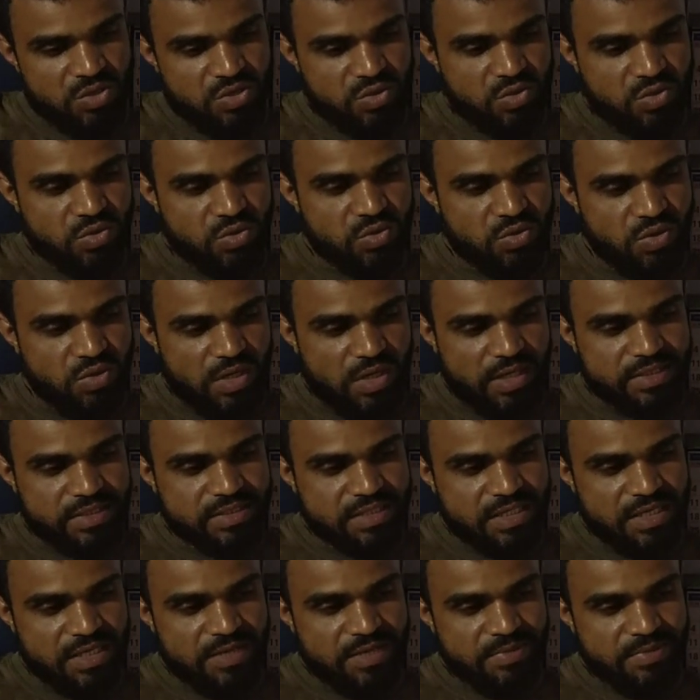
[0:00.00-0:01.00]
তো
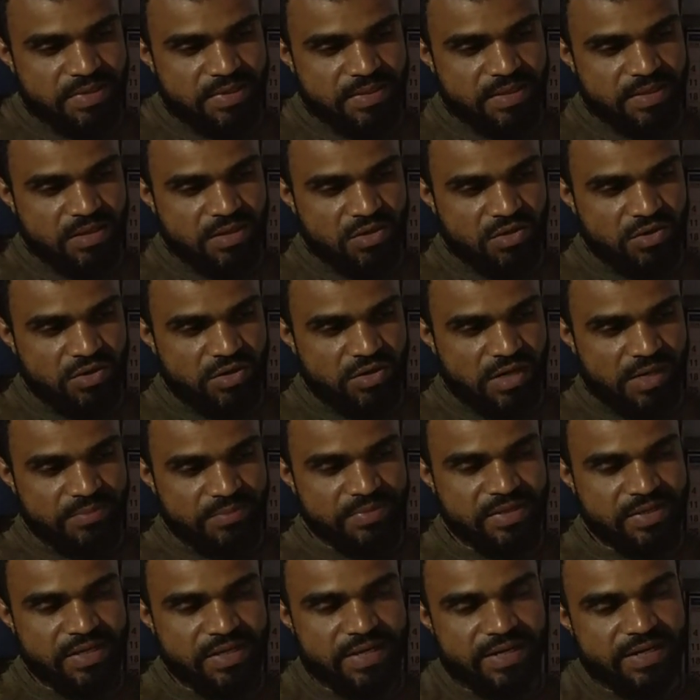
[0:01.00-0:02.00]
আজকে আমরা দেখো
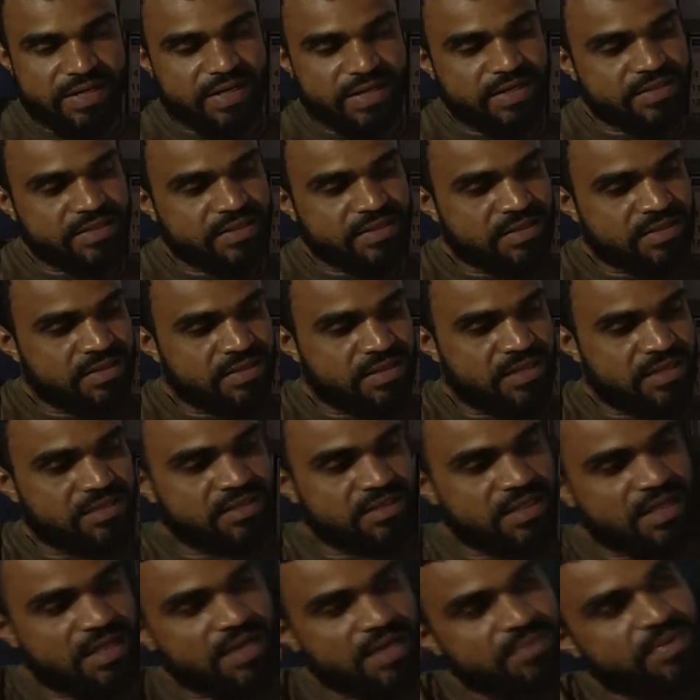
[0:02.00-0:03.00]
আমি এর আগের দিন
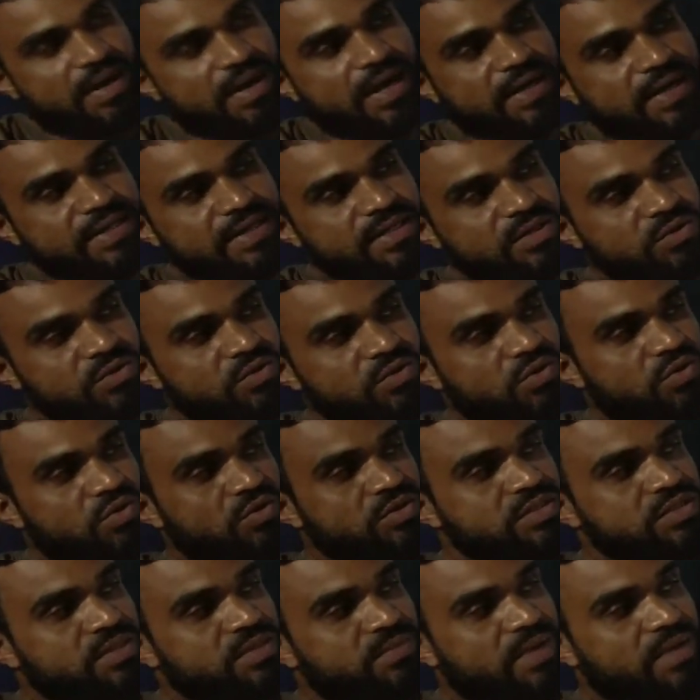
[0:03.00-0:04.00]
দিয়েছিলাম আটের গুলো
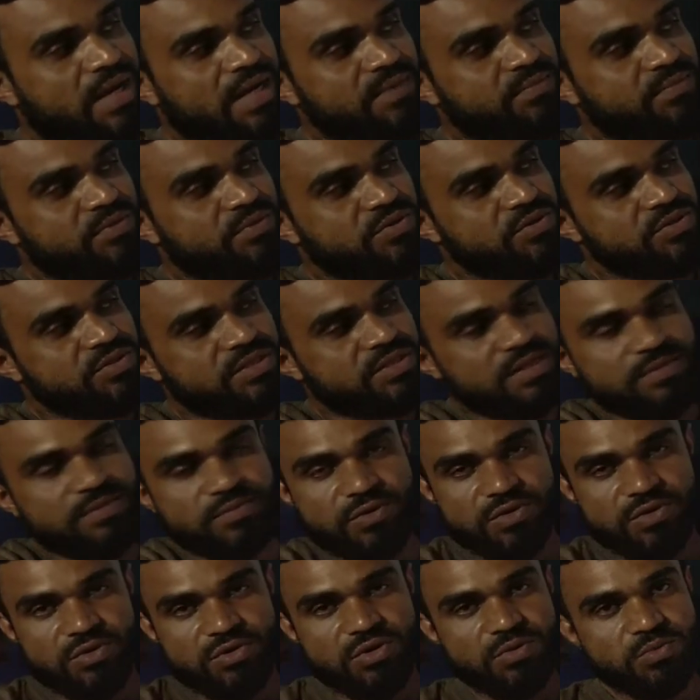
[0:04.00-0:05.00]
যে ভাগ পদ্ধতিতে
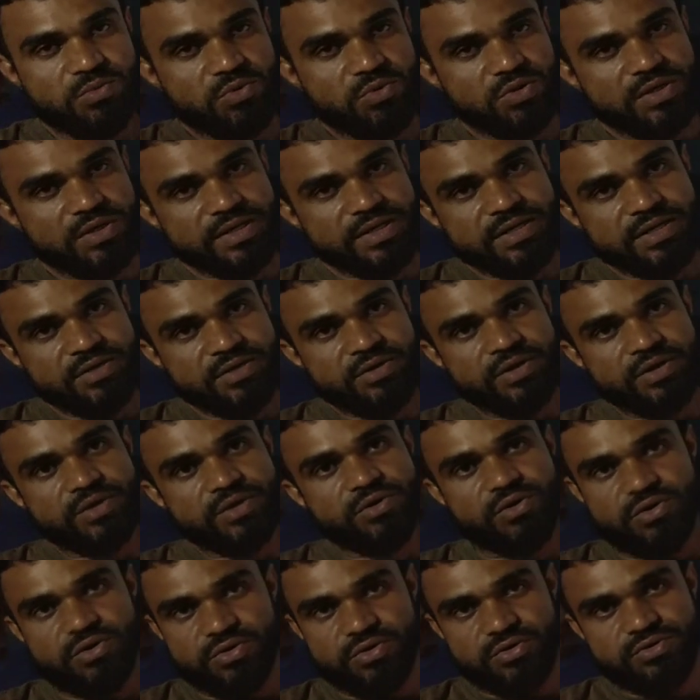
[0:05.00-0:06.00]
বর্গমূল নির্ণয়
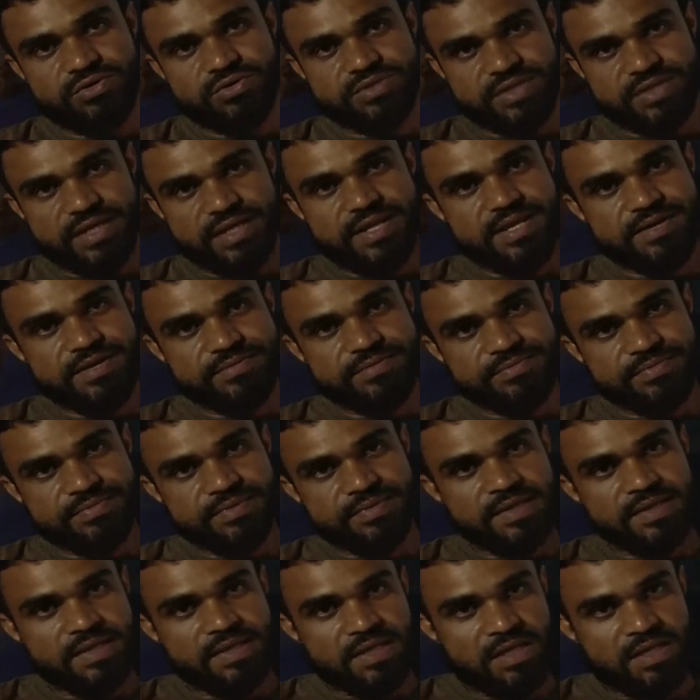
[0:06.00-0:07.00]
করো তাই না
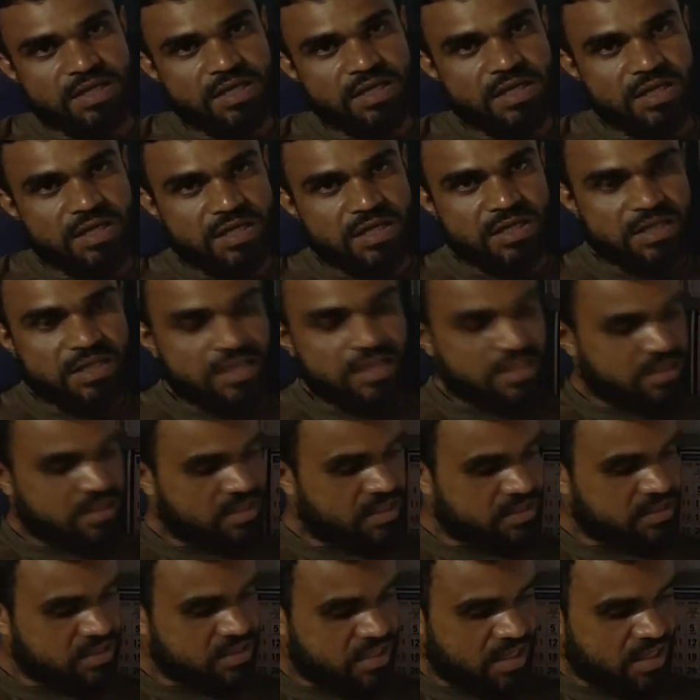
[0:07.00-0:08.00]
কি
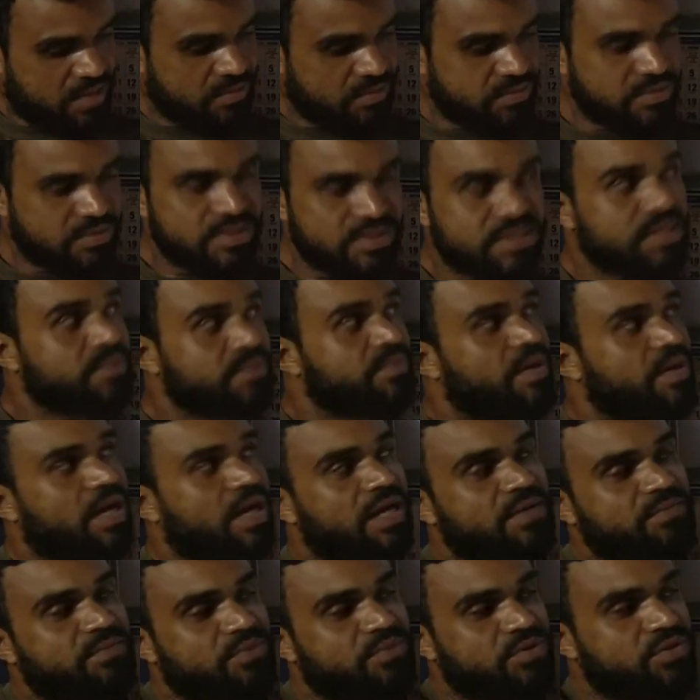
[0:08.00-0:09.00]
দিয়েছিলাম যে ভাগ
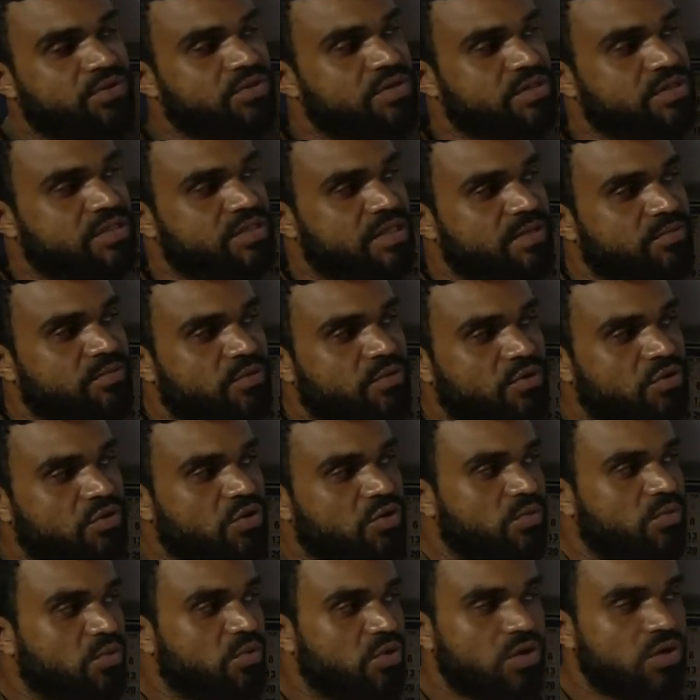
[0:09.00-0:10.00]
পদ্ধতিতে
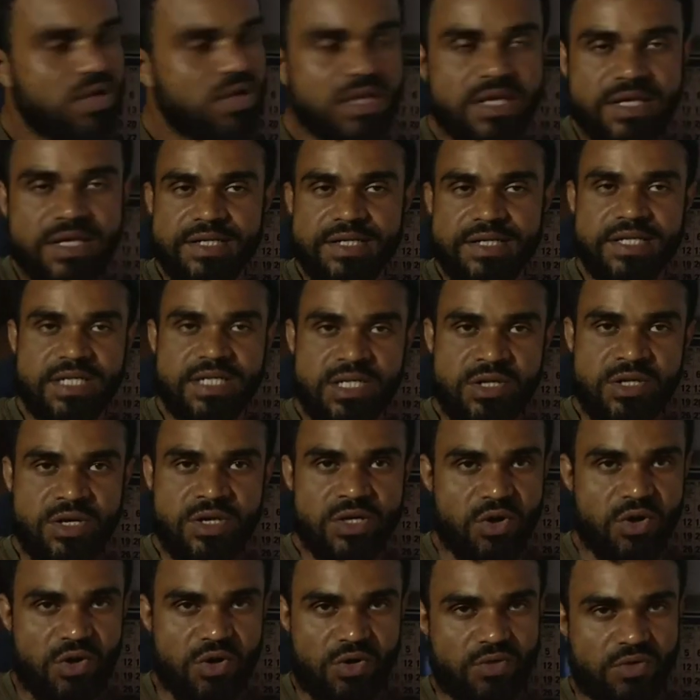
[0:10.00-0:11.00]
বর্গমূল নির্ণয়
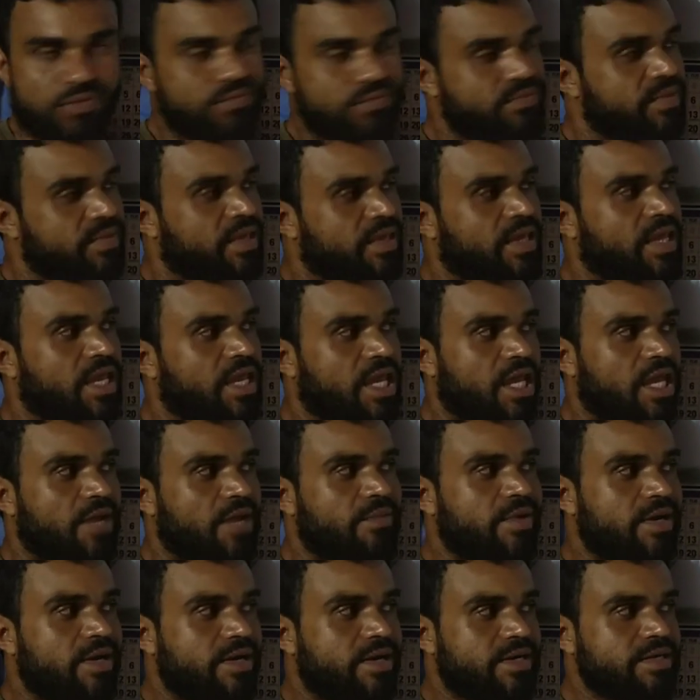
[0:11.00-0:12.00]
করো
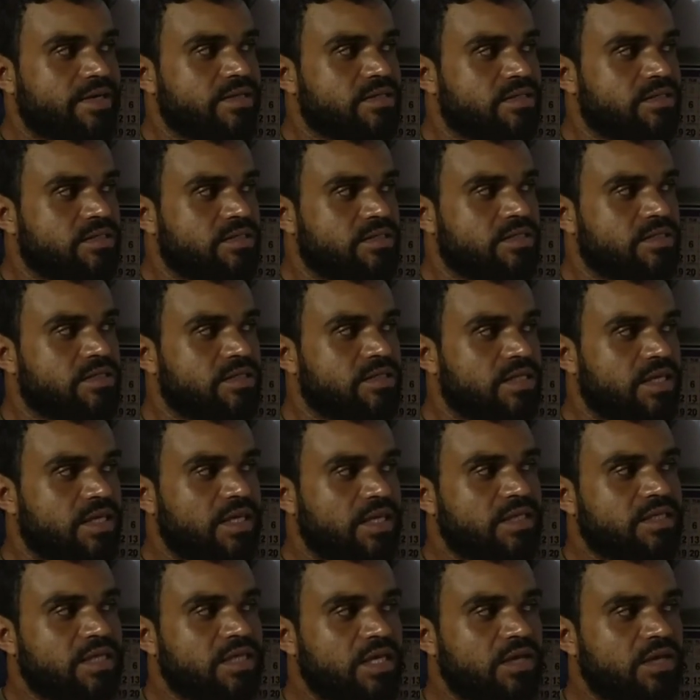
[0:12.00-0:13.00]
এবার এই
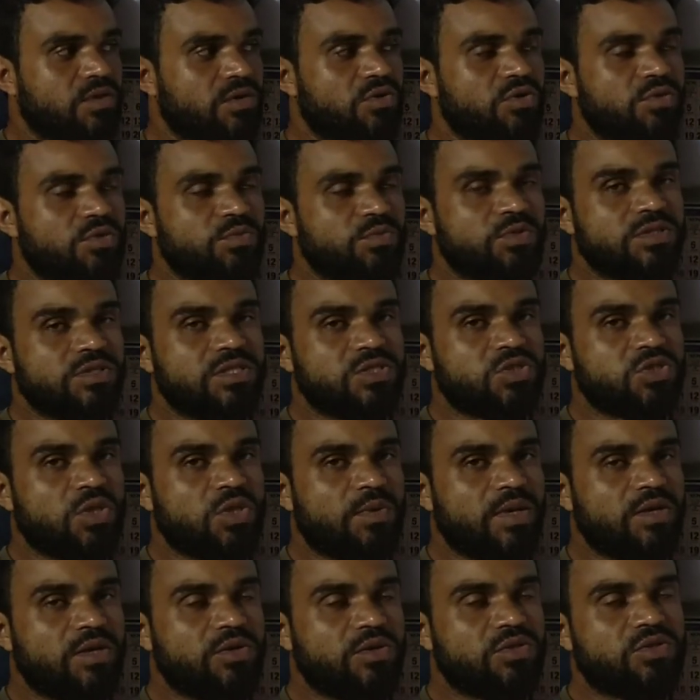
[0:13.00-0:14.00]
যে এগুলোর মধ্যে
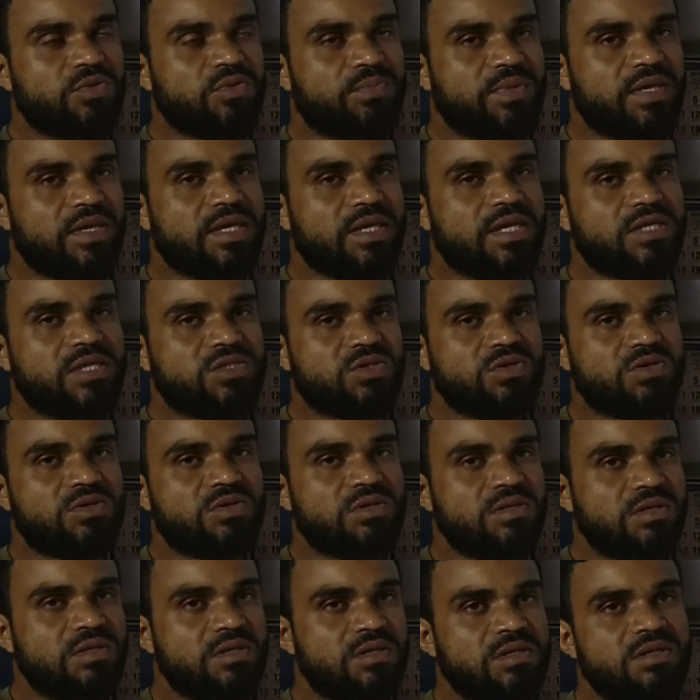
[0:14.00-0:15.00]
সবাই হয়তো পেয়ে গেছো
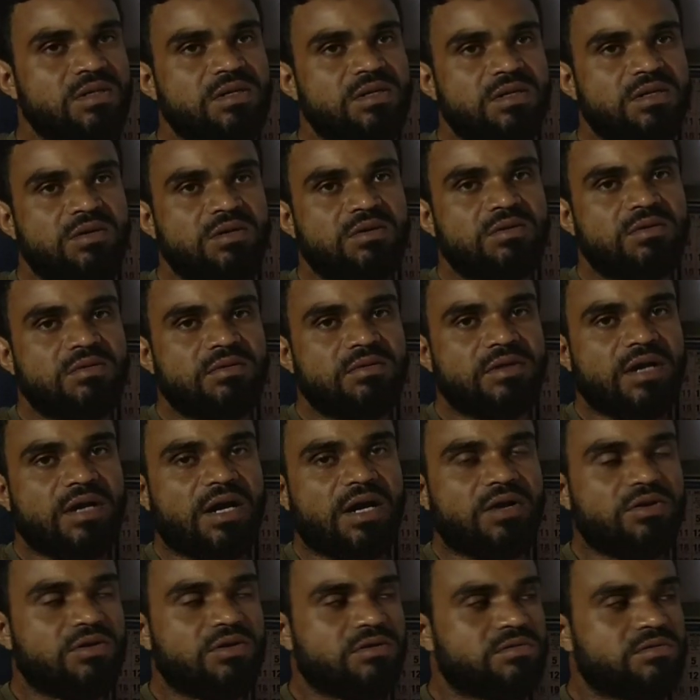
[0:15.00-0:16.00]

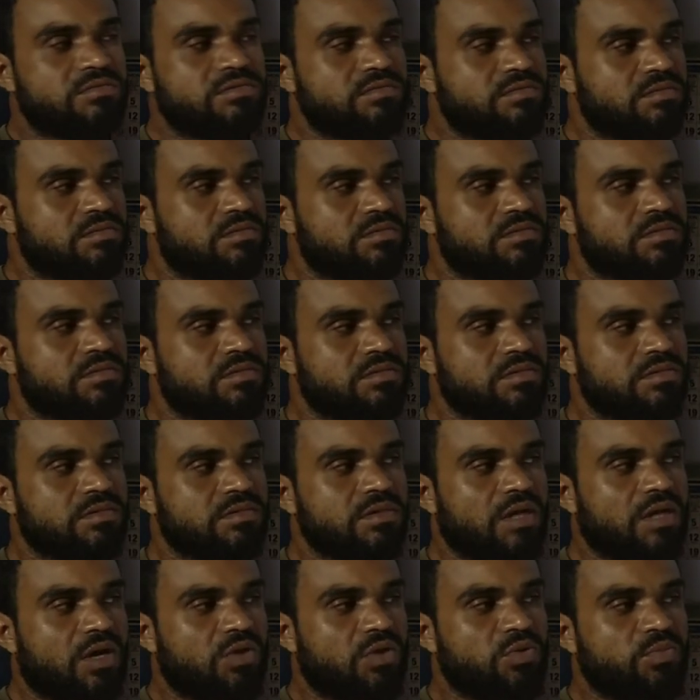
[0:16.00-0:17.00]
কারণ
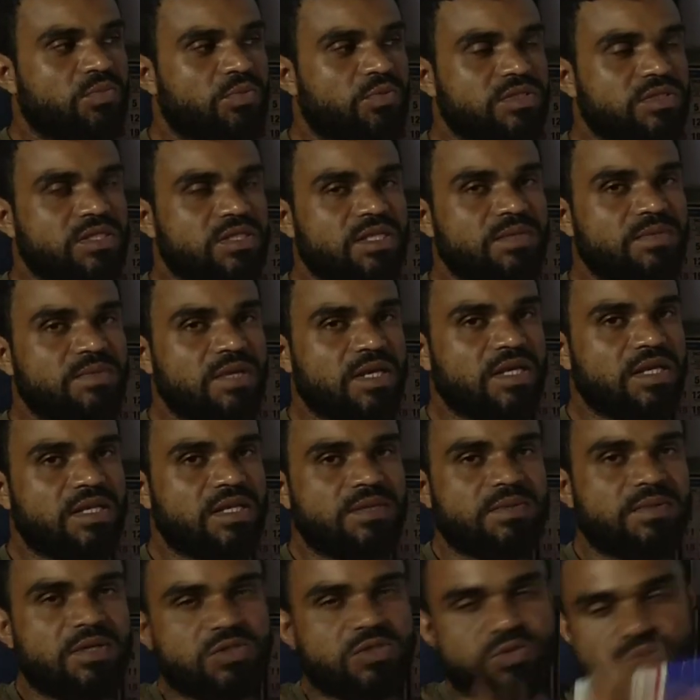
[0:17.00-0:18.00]
কারো পজিটিভ নেগেটিভ
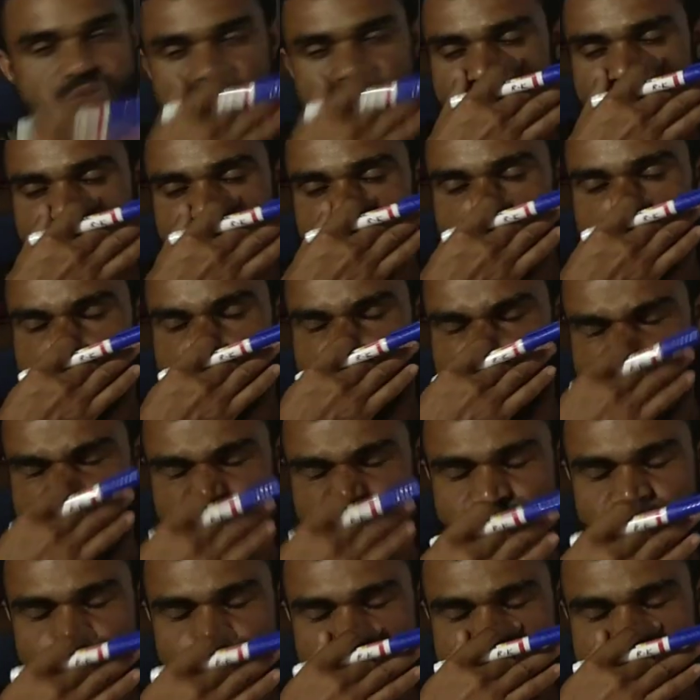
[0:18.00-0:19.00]
কিছু কেউ বলো এই
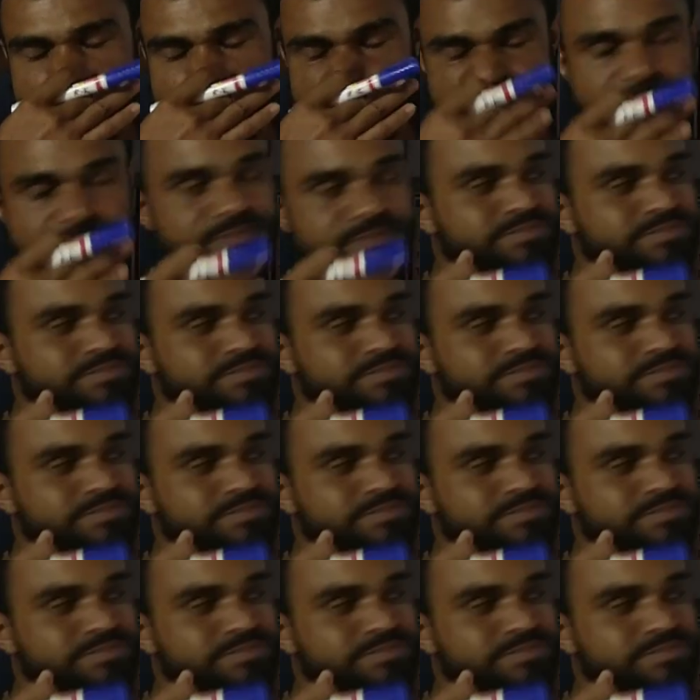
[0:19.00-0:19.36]
মুহূর্তে